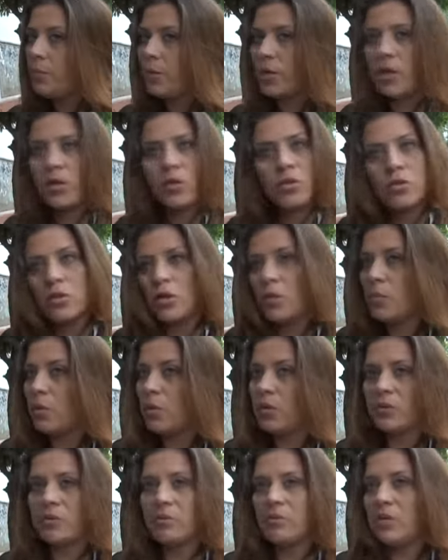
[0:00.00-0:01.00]
porque no
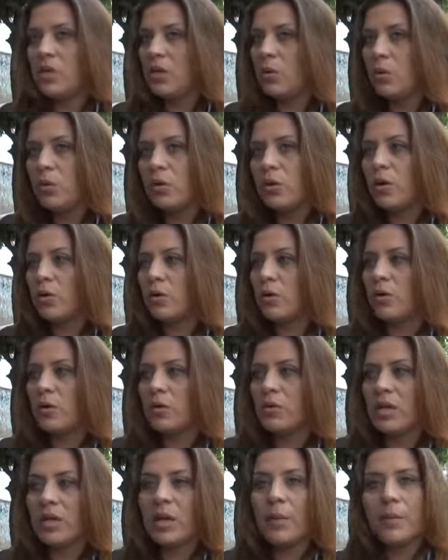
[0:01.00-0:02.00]
somos
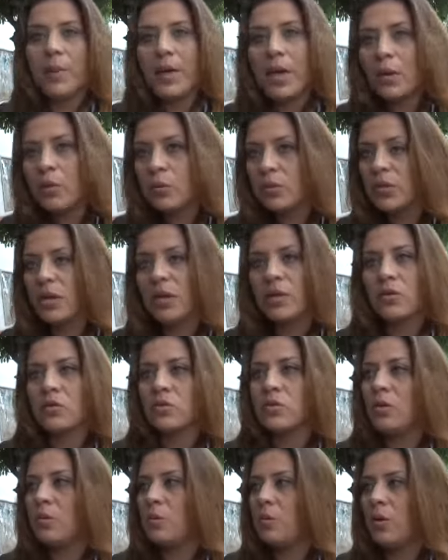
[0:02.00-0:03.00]
ningunos terapeutas, no
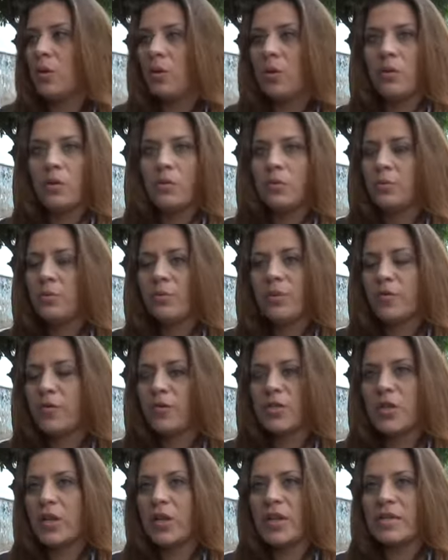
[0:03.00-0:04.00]
somos
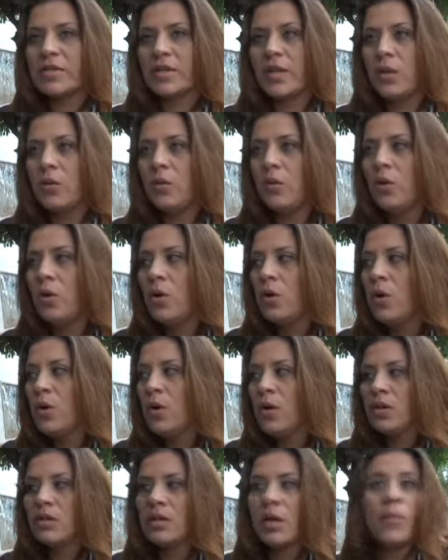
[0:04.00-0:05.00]
profesionales de salud,
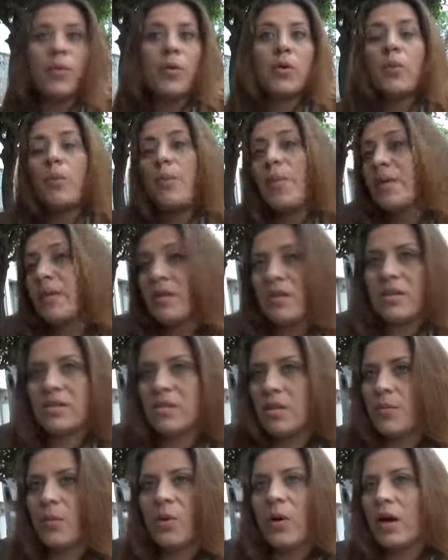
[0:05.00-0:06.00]
tampoco
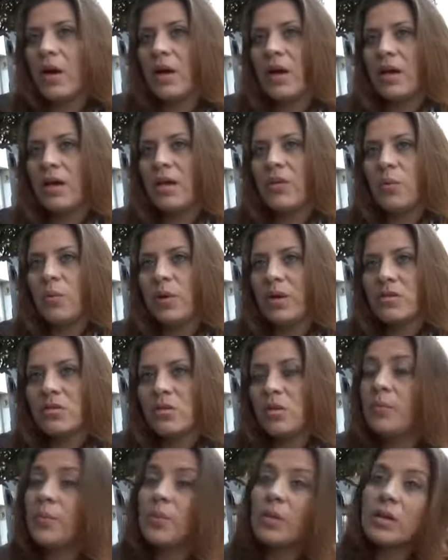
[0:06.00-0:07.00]
pertenecemos a
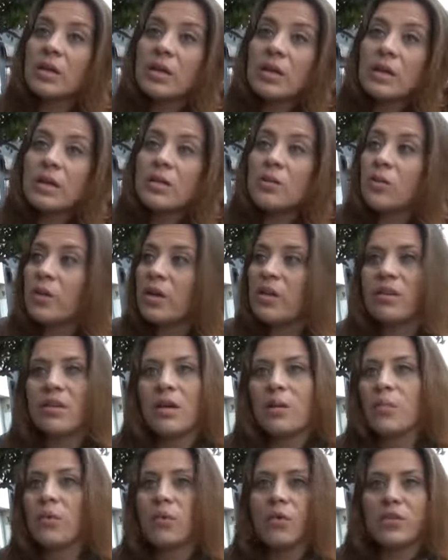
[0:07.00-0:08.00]
educación porque no
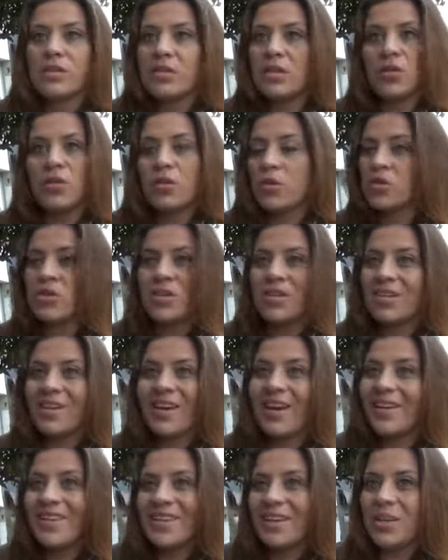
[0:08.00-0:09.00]
estamos siendo
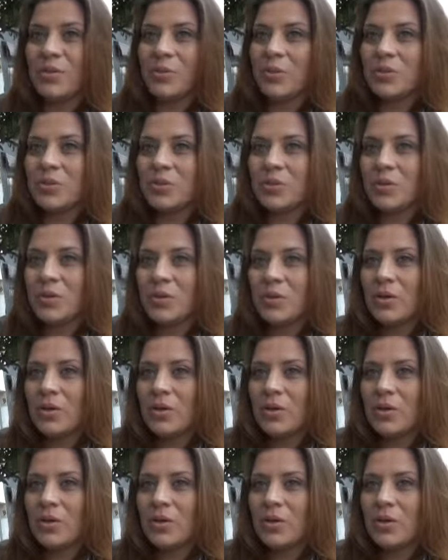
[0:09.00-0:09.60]
docentes activos.